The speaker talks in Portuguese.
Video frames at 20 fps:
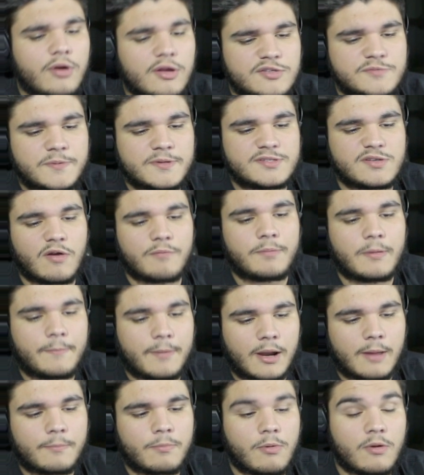ver o que o Supercell vai
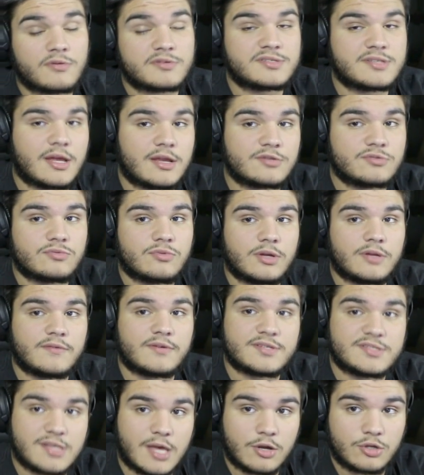preparar pro Brown Stars no
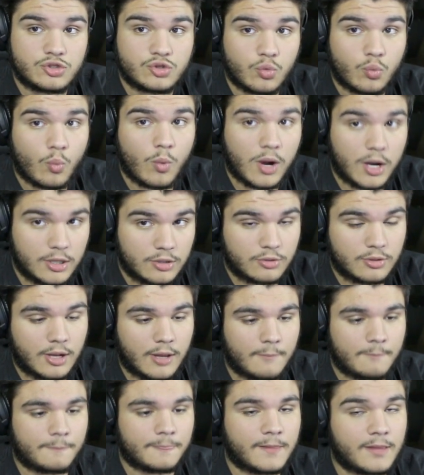aniversário de um ano,
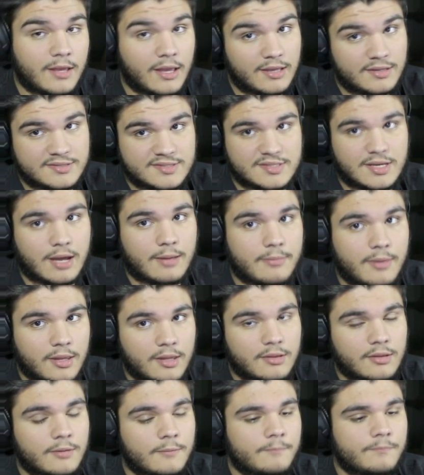né? Ninguém sabe
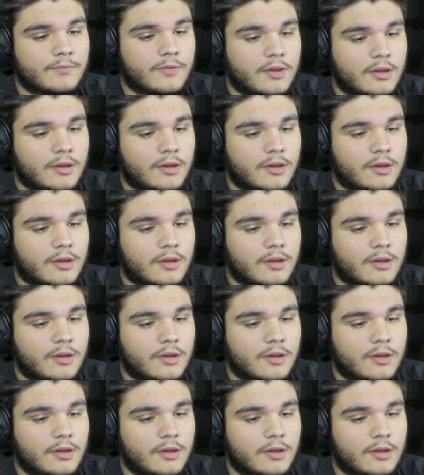ainda.